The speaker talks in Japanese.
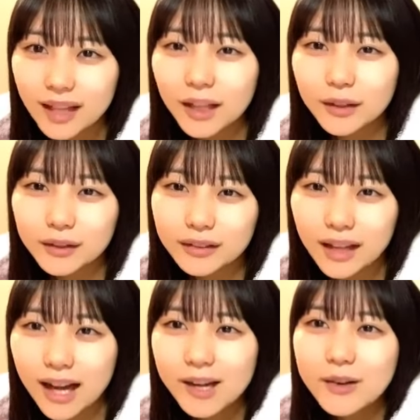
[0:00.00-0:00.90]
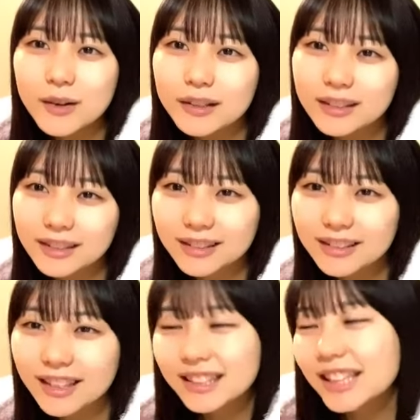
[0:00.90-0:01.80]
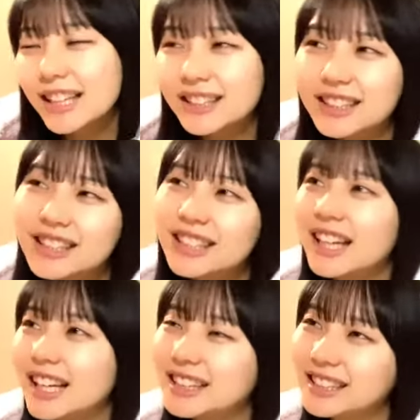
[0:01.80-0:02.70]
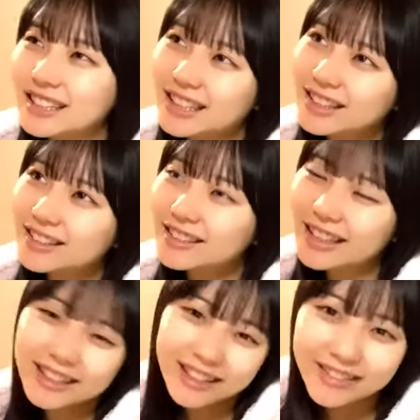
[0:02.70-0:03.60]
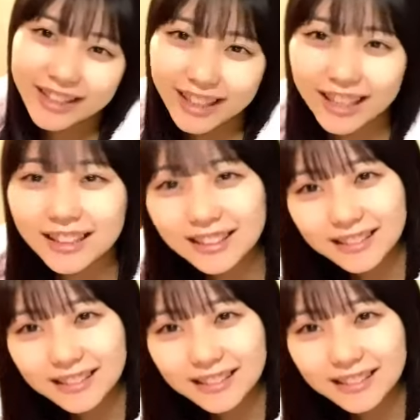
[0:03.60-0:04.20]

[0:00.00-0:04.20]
あとハンコックなんかセクシーな感じでやってみたい